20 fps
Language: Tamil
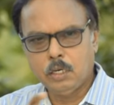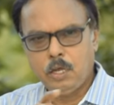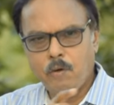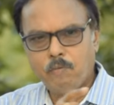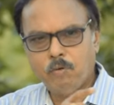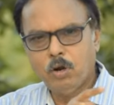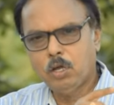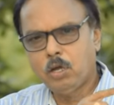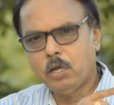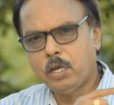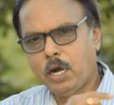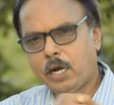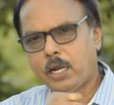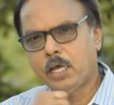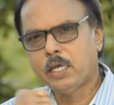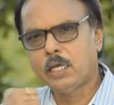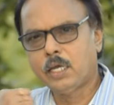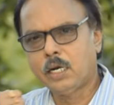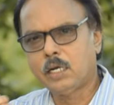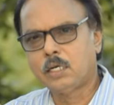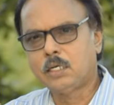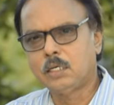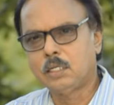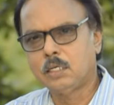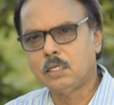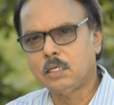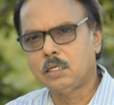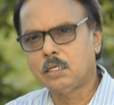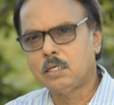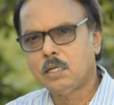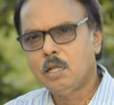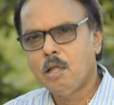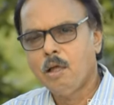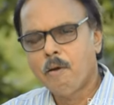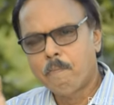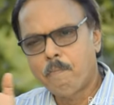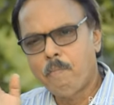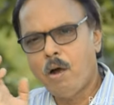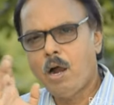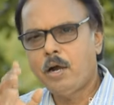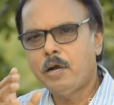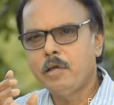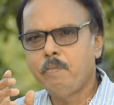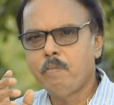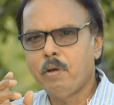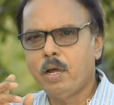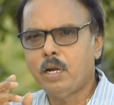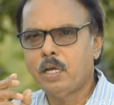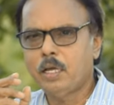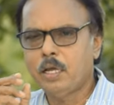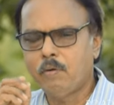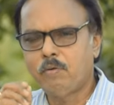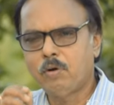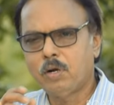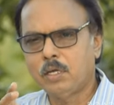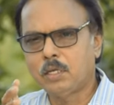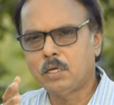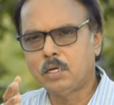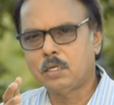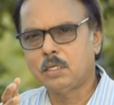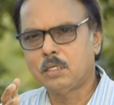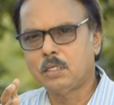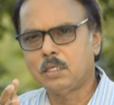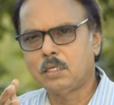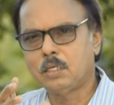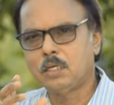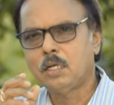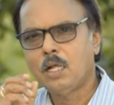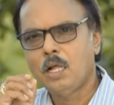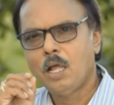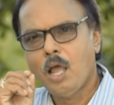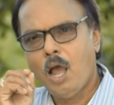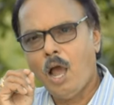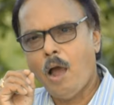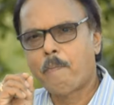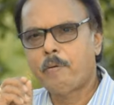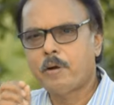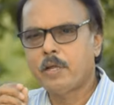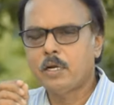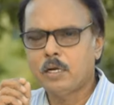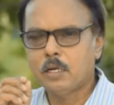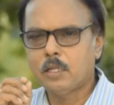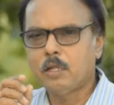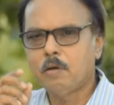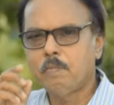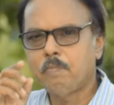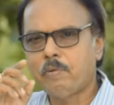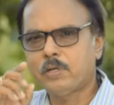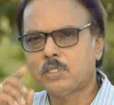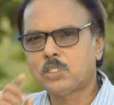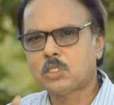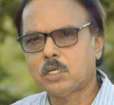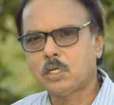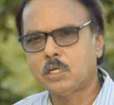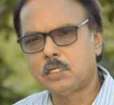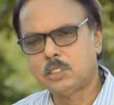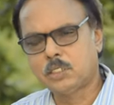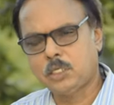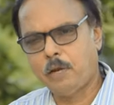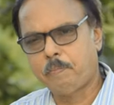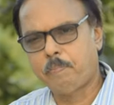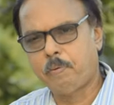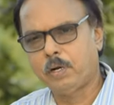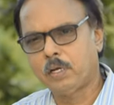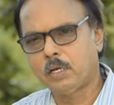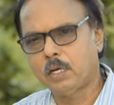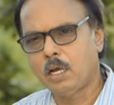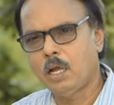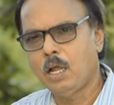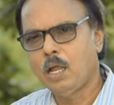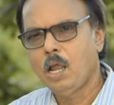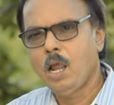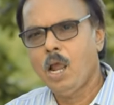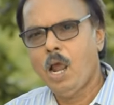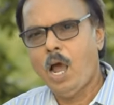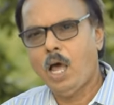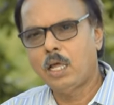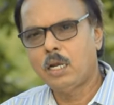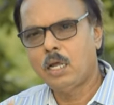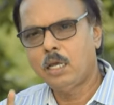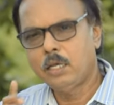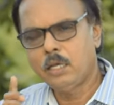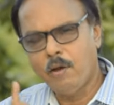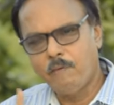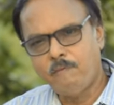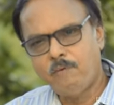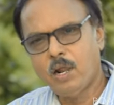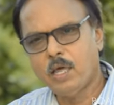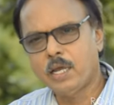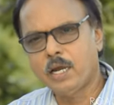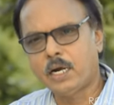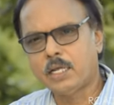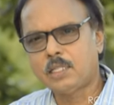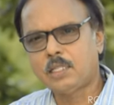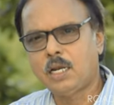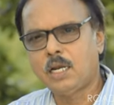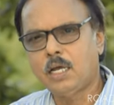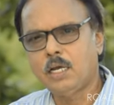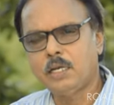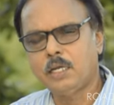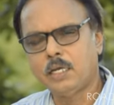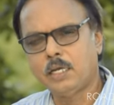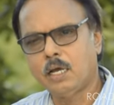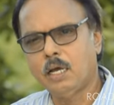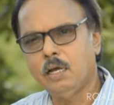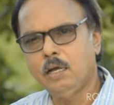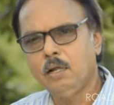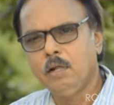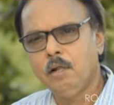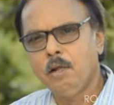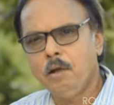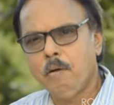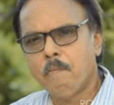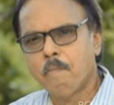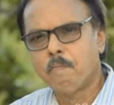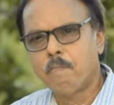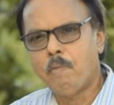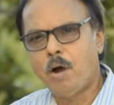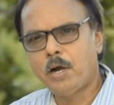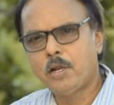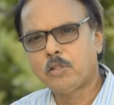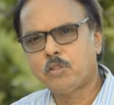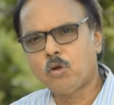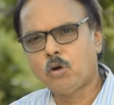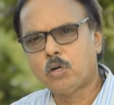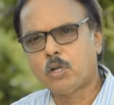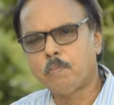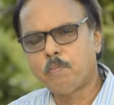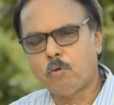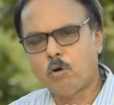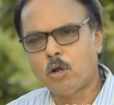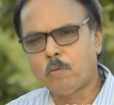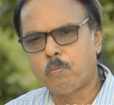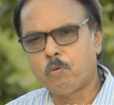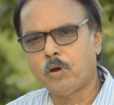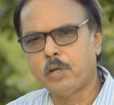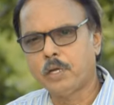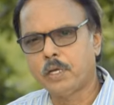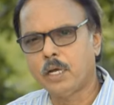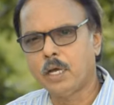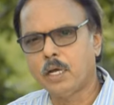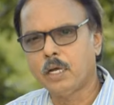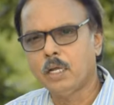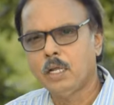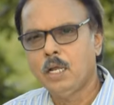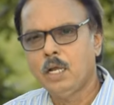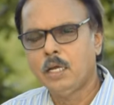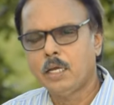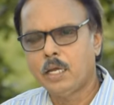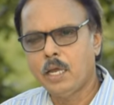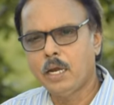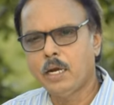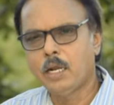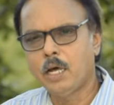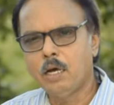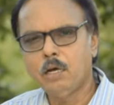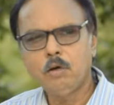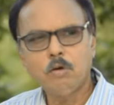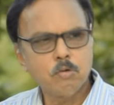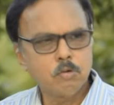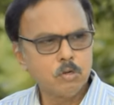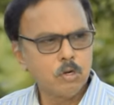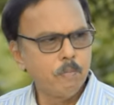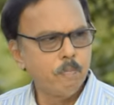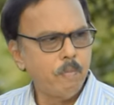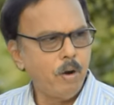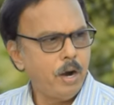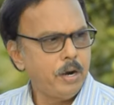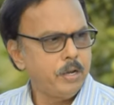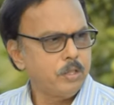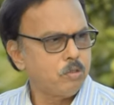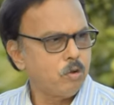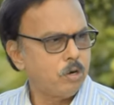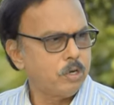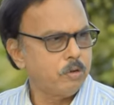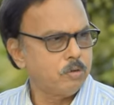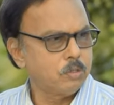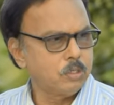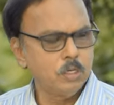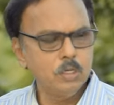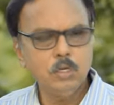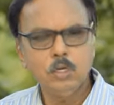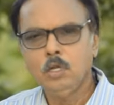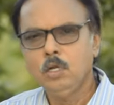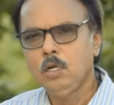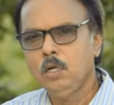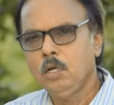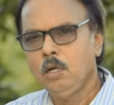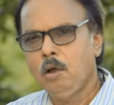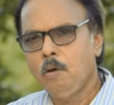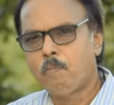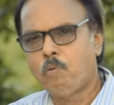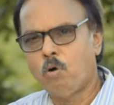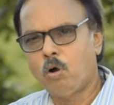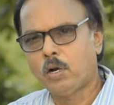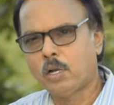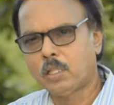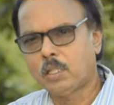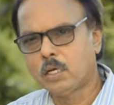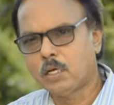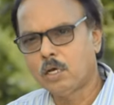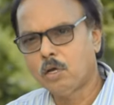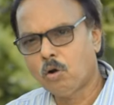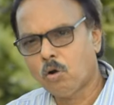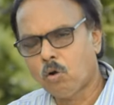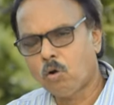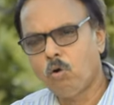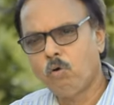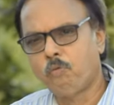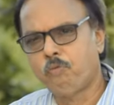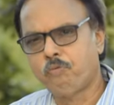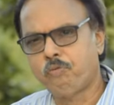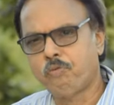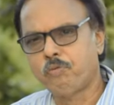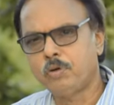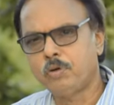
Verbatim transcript: எவ்வளோ இடம் இருக்குது மாடி மேலே எவ்வளோ இருக்குது அப்படின்றத ஃபஸ்ட்டு டிசைட் பண்ணுங்கள் அதில் எவ்வளோ இடத்துல நீங்கள் மாடி தோட்டம் போட போகிறீங்க ஏன்னா உங்கள் மாடி தோட்டம் வந்து போடுறதுக்கு ரூஃப்